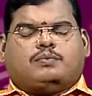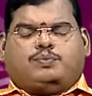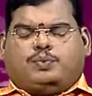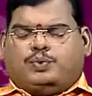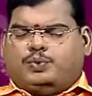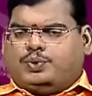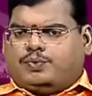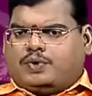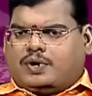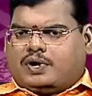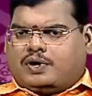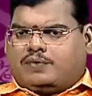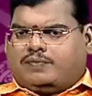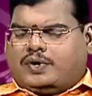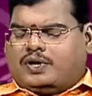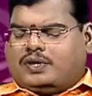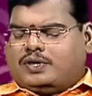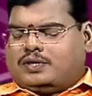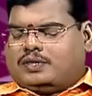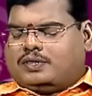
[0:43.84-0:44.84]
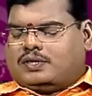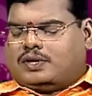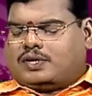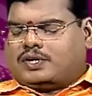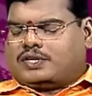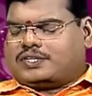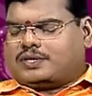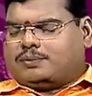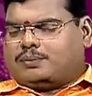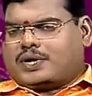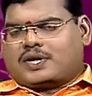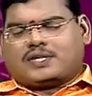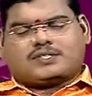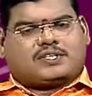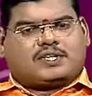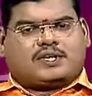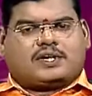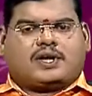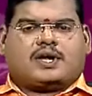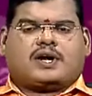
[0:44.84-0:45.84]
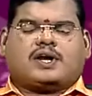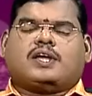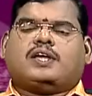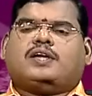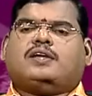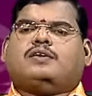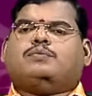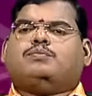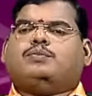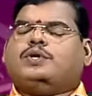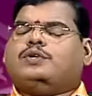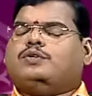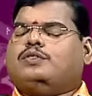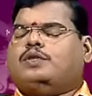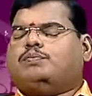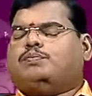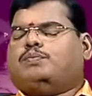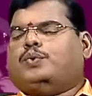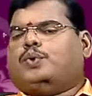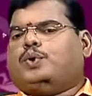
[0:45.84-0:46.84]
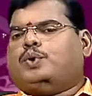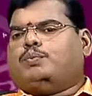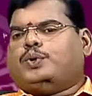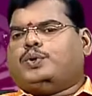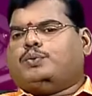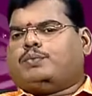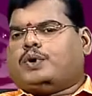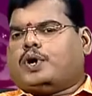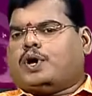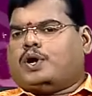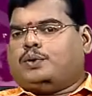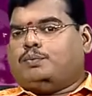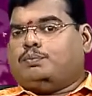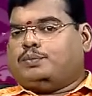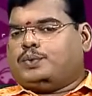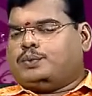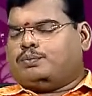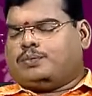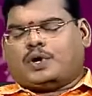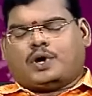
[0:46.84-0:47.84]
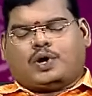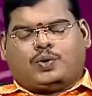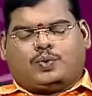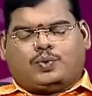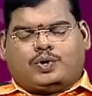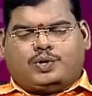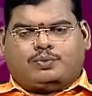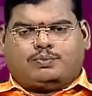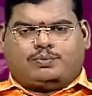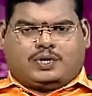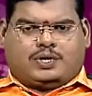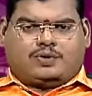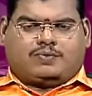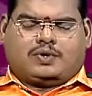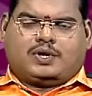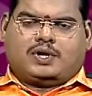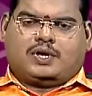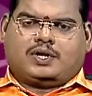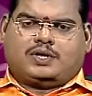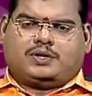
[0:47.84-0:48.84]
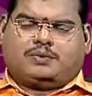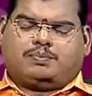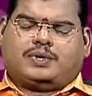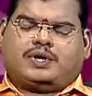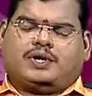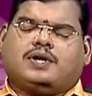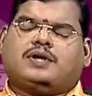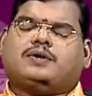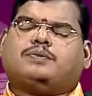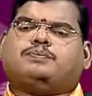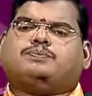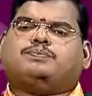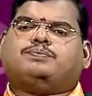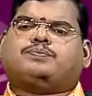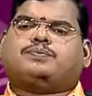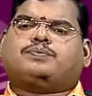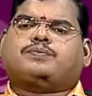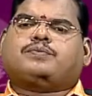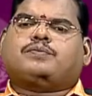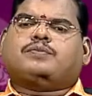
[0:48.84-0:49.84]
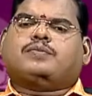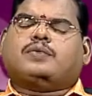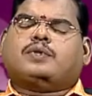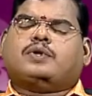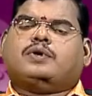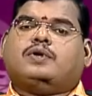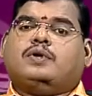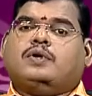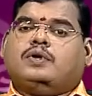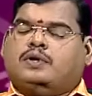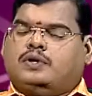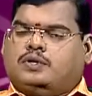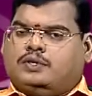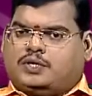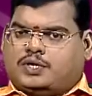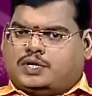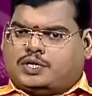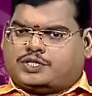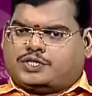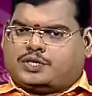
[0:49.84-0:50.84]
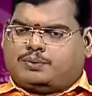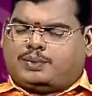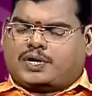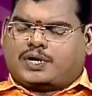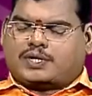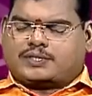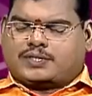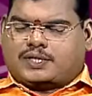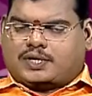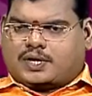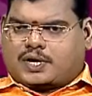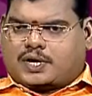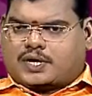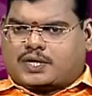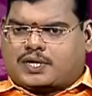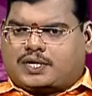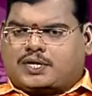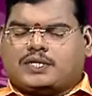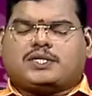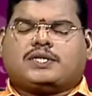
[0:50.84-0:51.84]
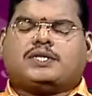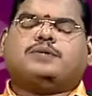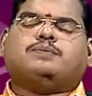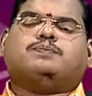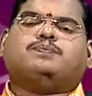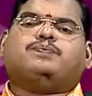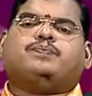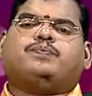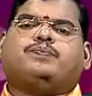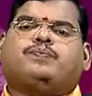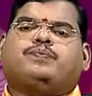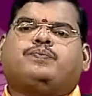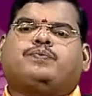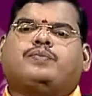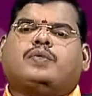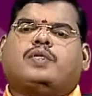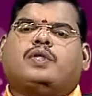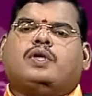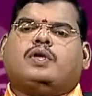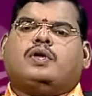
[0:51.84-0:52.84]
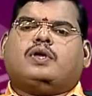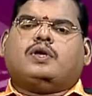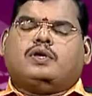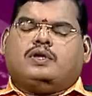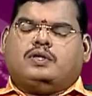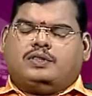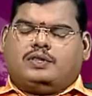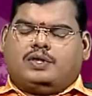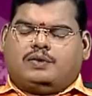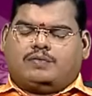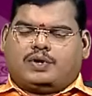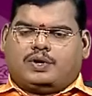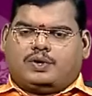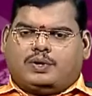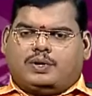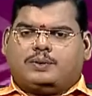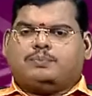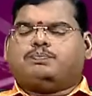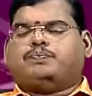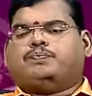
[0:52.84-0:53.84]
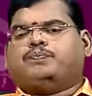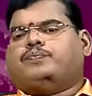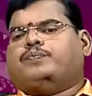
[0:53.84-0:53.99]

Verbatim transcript: பொதுவாகவே இந்த ரிஷப ராசிக்காரங்க மிகுந்த பொறுமையும் அன்பும் கருணையும் மிக்கவர்களாக இருப்பாங்க இந்த ரிஷப ராசிக்காரர்களுக்கு இந்த வருடம்